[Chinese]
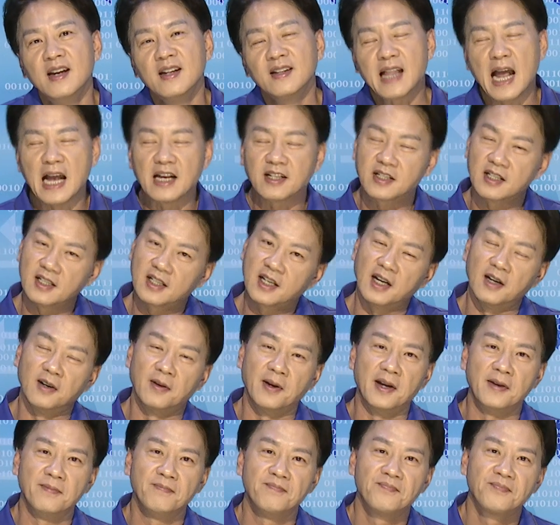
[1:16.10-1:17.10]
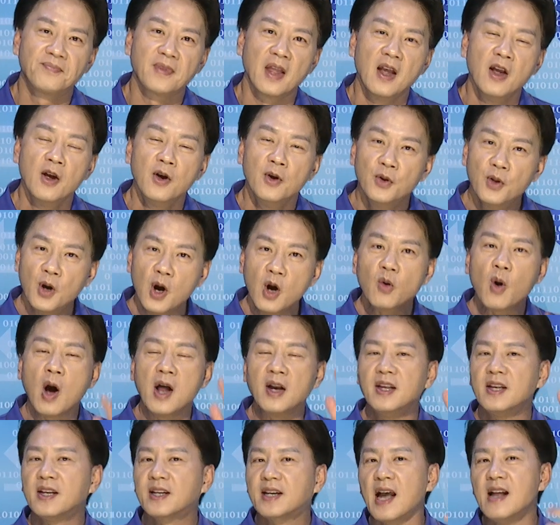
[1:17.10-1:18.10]
但是各位，如果
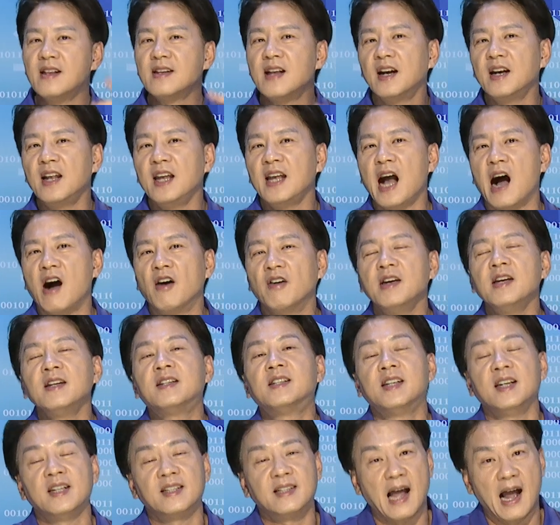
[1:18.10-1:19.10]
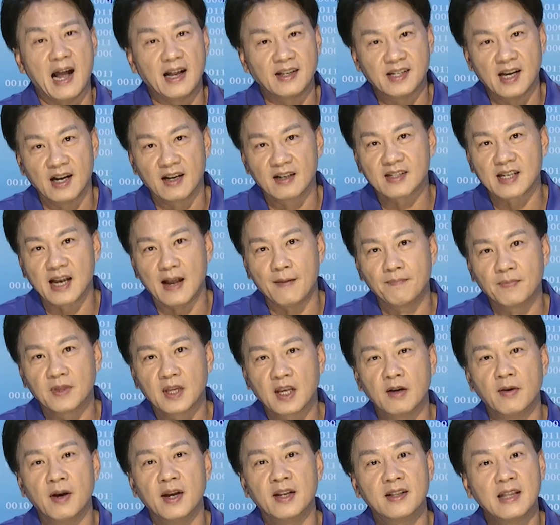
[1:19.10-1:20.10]
你跟着利豪一起打江山，
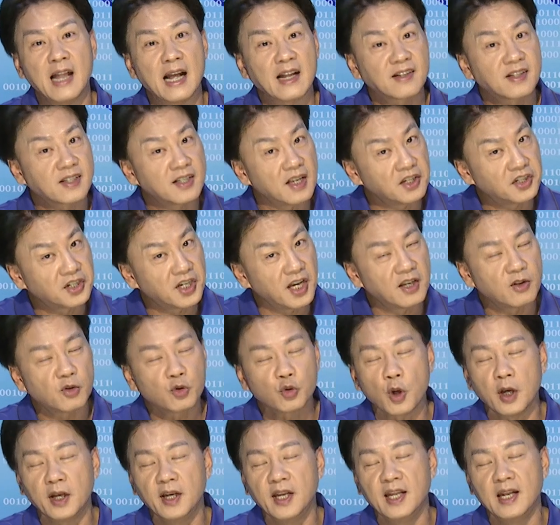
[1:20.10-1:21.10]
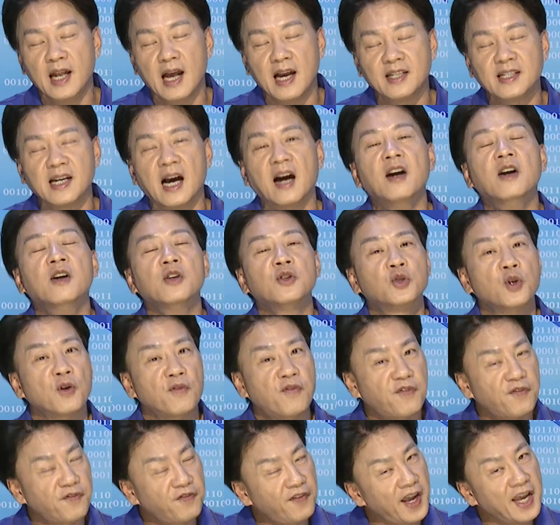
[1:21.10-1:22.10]
各位，那这些对你来讲就
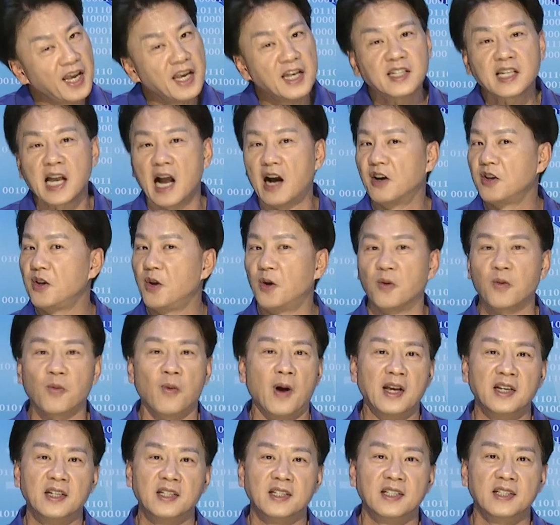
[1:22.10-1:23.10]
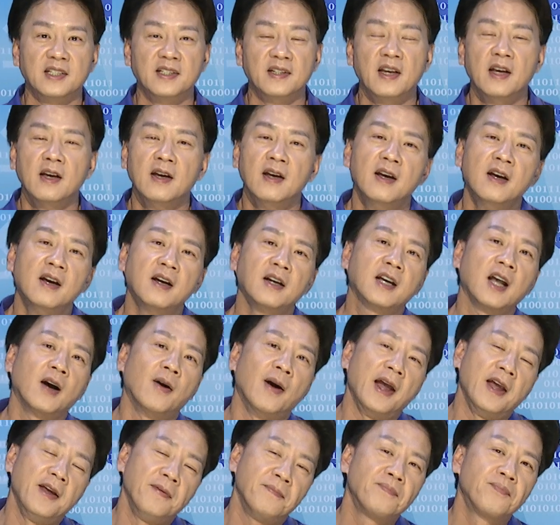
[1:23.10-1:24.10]
非常有关系。各
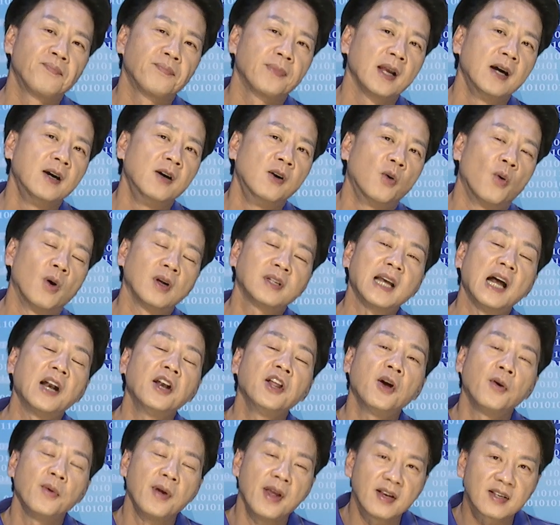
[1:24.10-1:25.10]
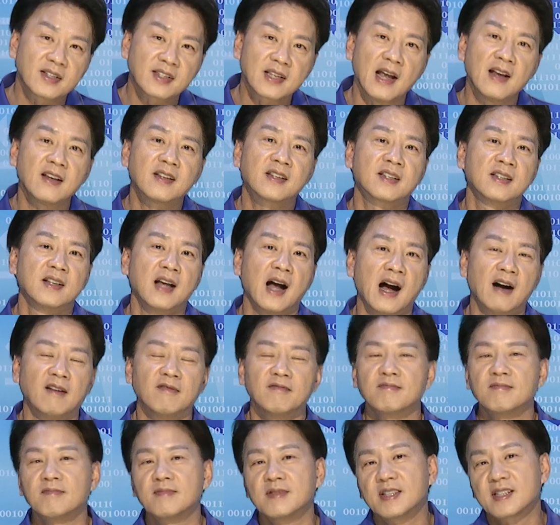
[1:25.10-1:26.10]
位，我在六月三十
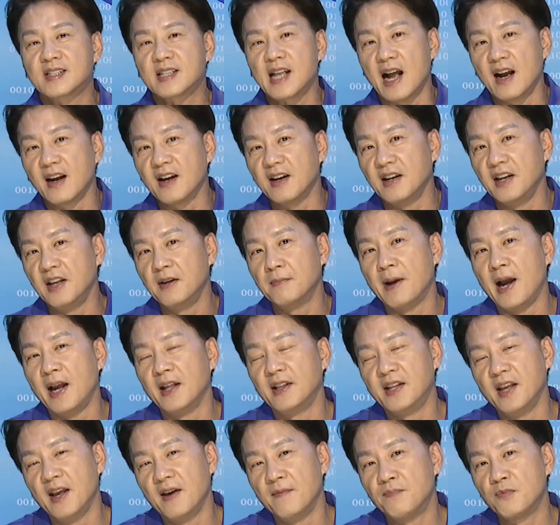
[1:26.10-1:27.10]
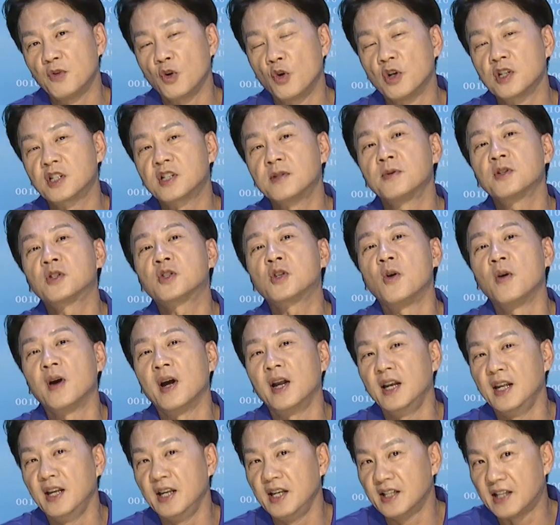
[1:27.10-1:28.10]
号。上个礼拜天，我是不是送
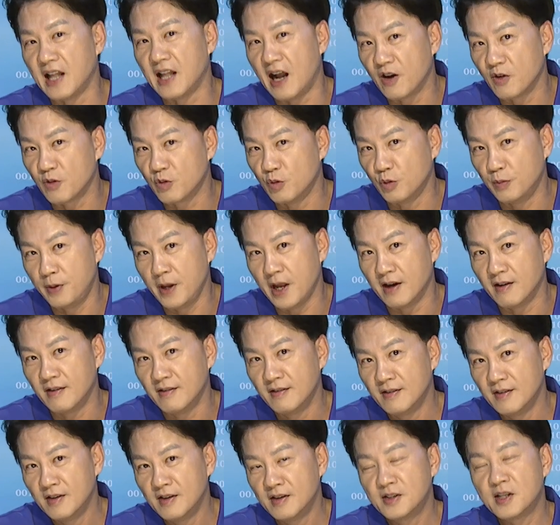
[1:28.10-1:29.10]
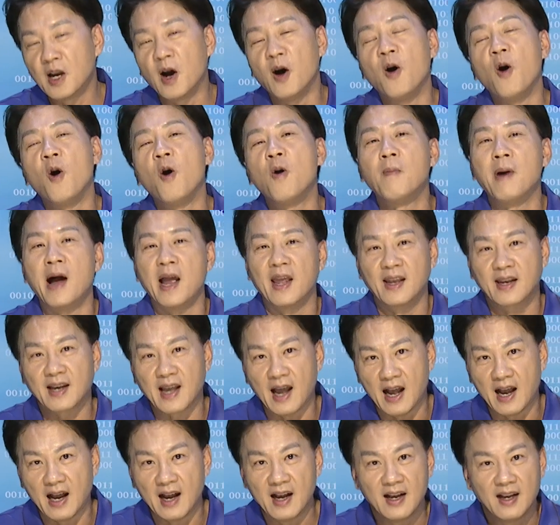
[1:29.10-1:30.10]
给你一档股票，叫 Oh My
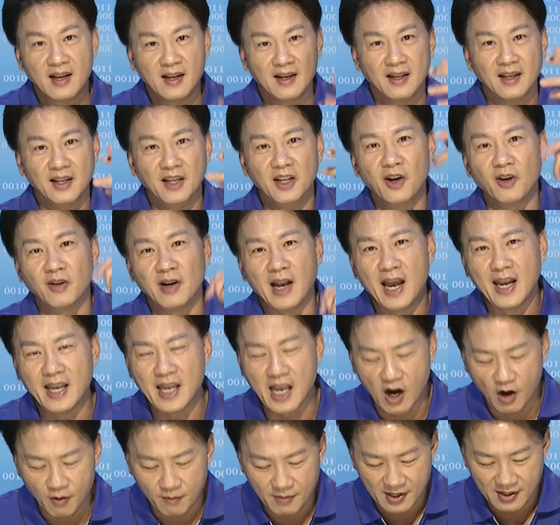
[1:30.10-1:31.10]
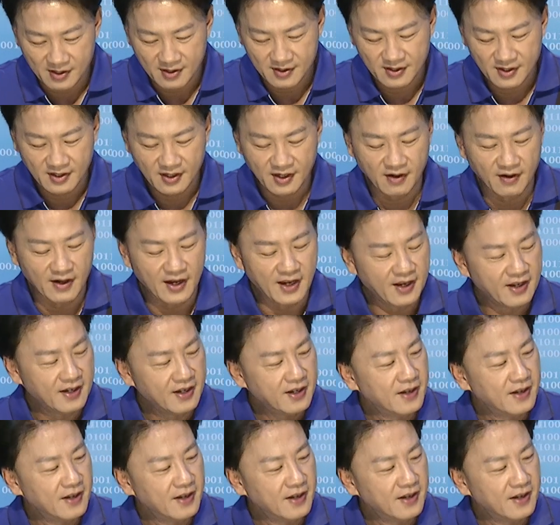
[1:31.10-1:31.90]
God？你有来要吗？各位，